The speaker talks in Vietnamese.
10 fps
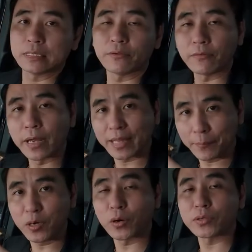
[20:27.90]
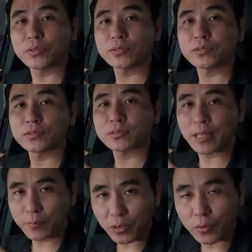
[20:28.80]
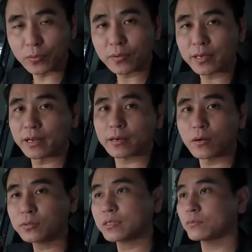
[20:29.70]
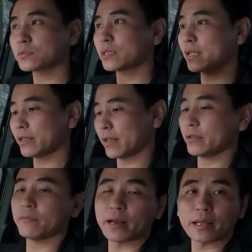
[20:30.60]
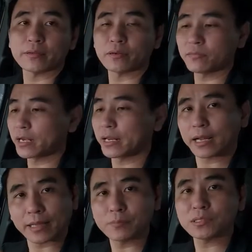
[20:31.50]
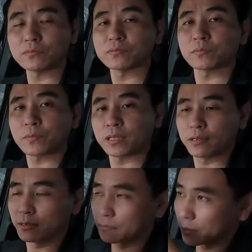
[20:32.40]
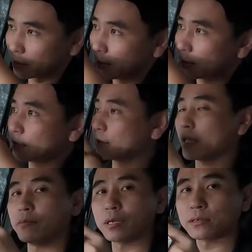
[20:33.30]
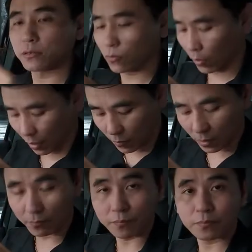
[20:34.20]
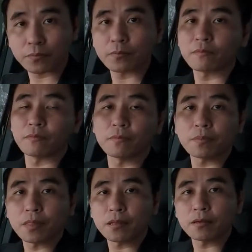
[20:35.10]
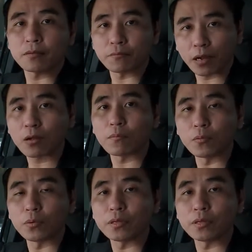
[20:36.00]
về tắm rồi tắm rồi luôn kỳ lăng đốt xong rồi gì như vậy nè không về kỳ lăng tắm xong mình gửi lên cơ thể mình quần áo mình vẫn còn mùi